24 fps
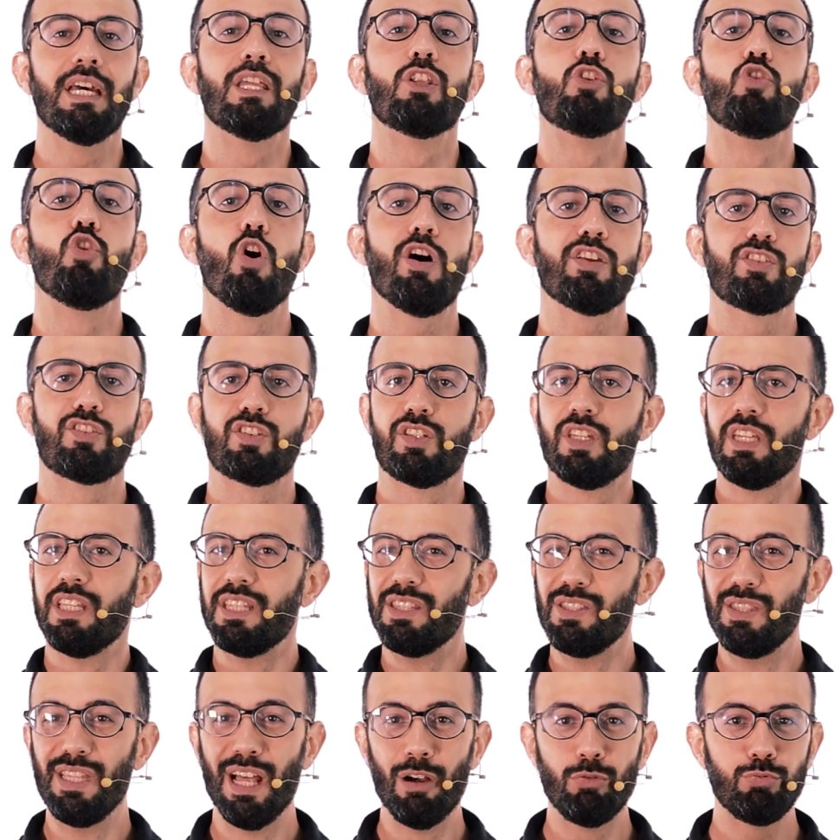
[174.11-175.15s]
Nós
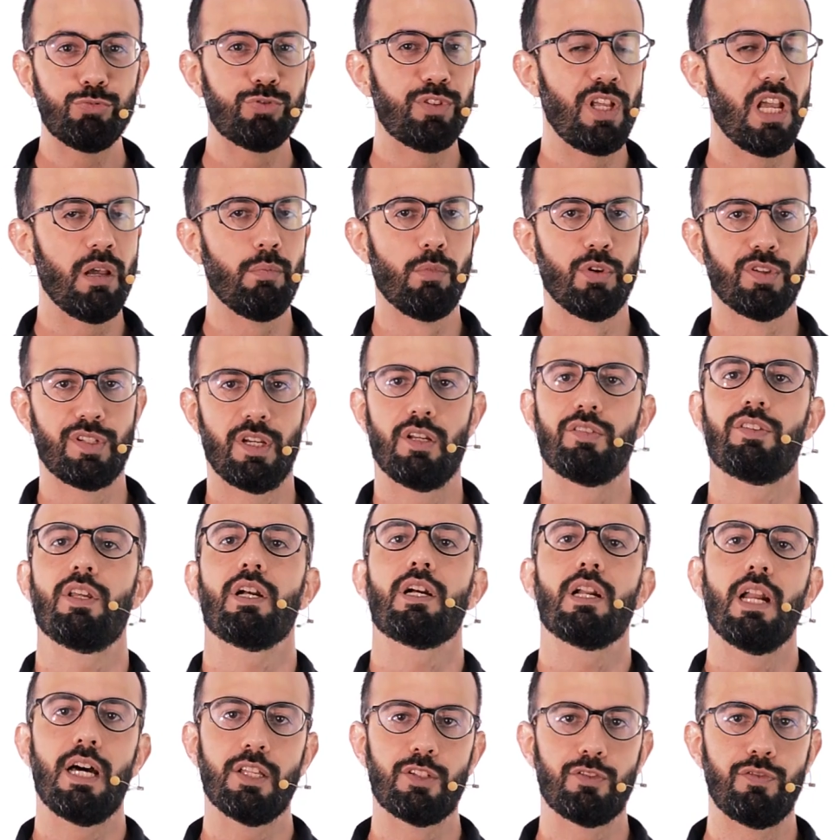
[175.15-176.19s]
não temos esta
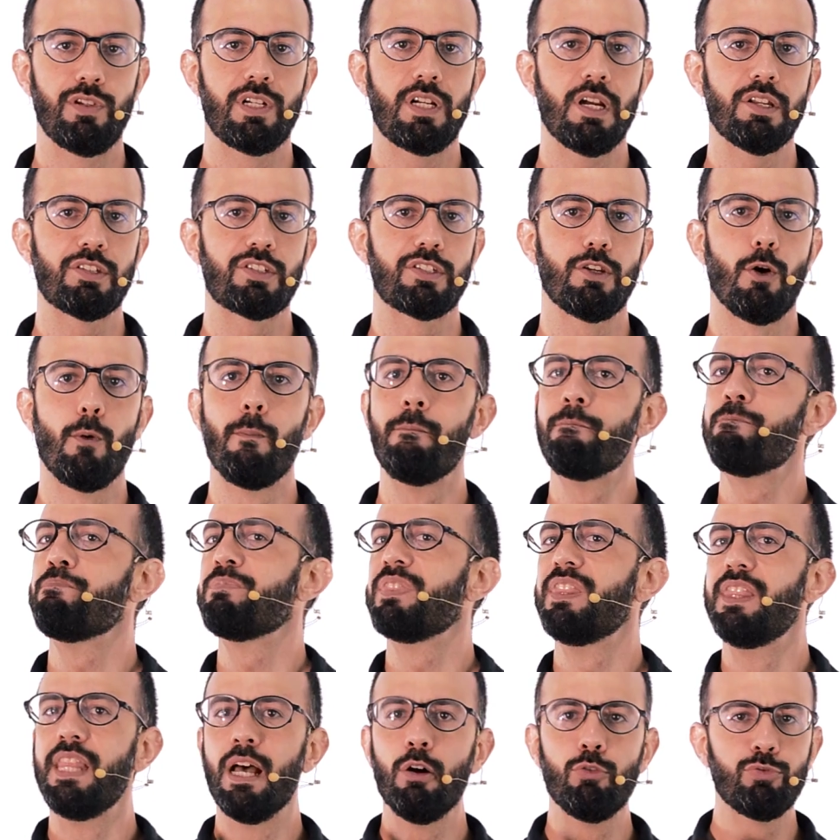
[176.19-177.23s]
classificação,
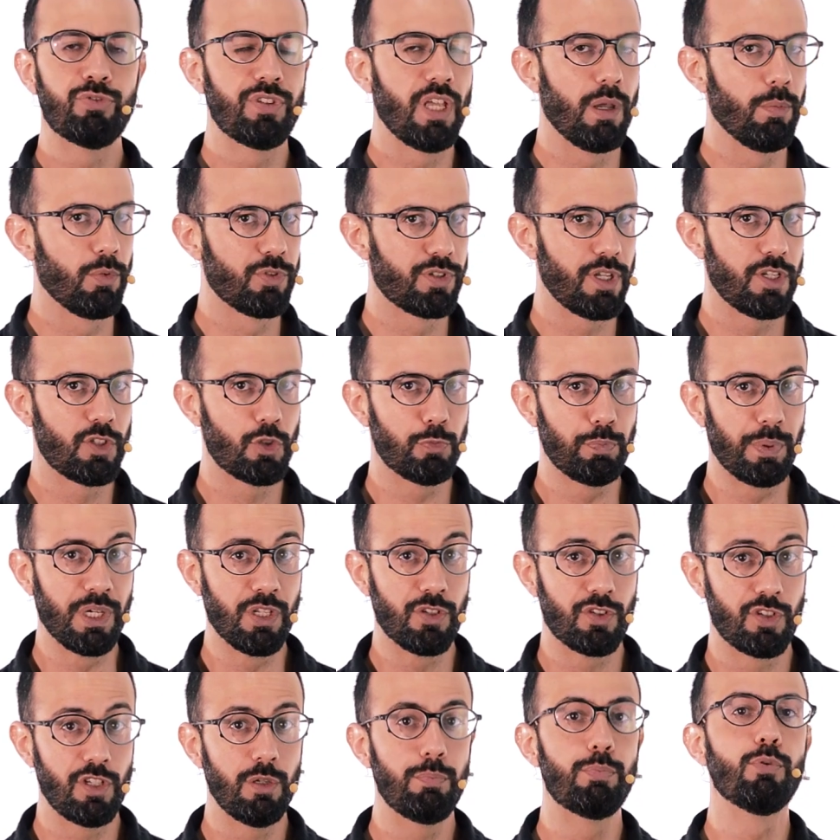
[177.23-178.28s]
não temos esse
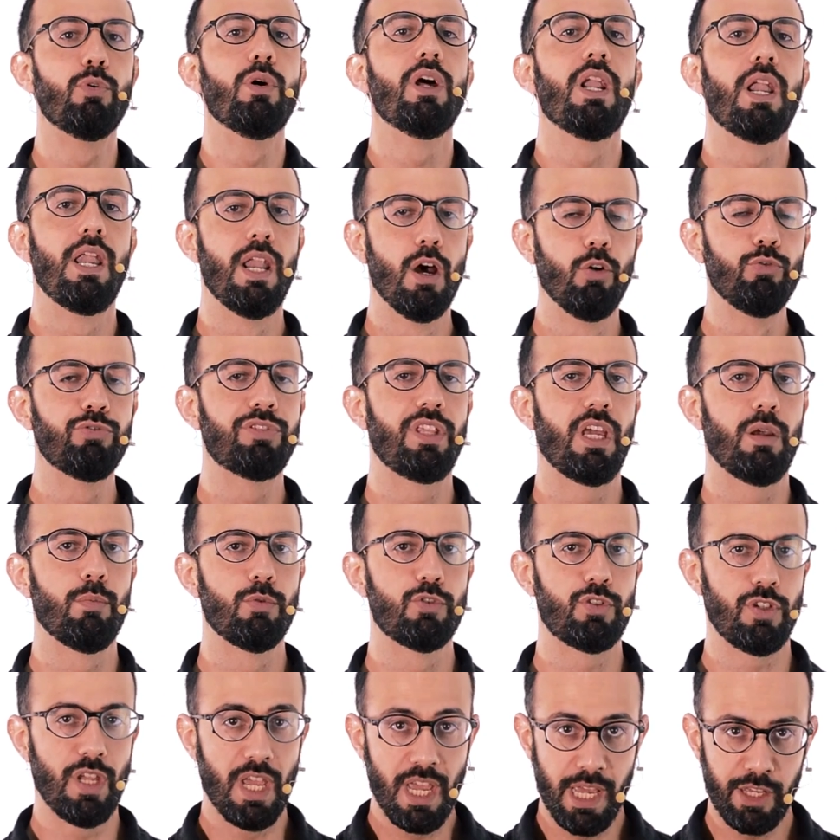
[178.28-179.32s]
princípio, não
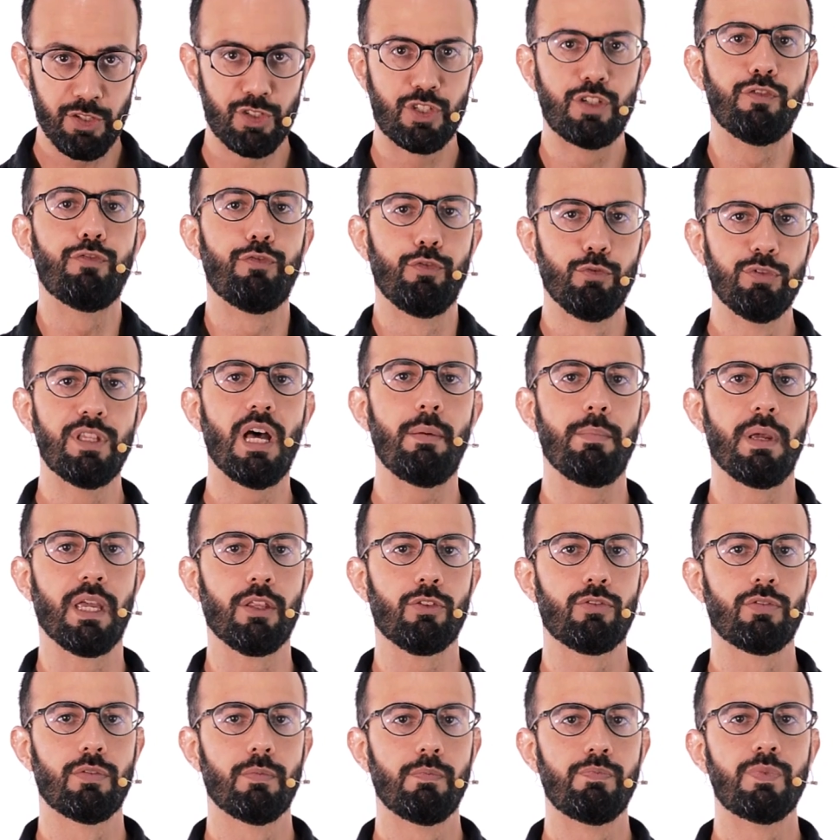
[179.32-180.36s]
temos este
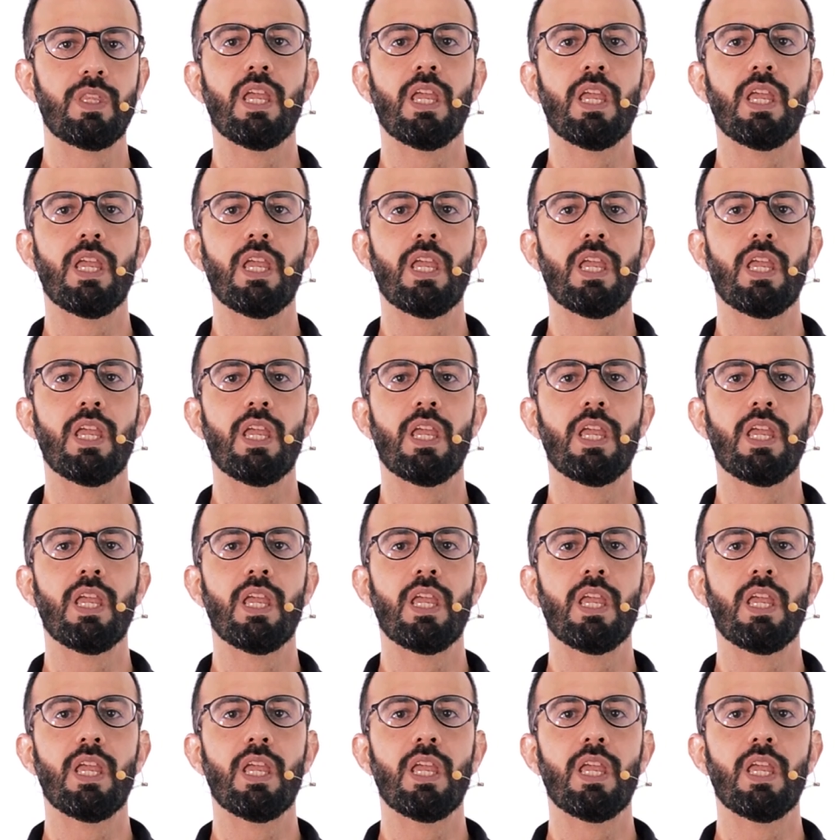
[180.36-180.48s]
fundamento.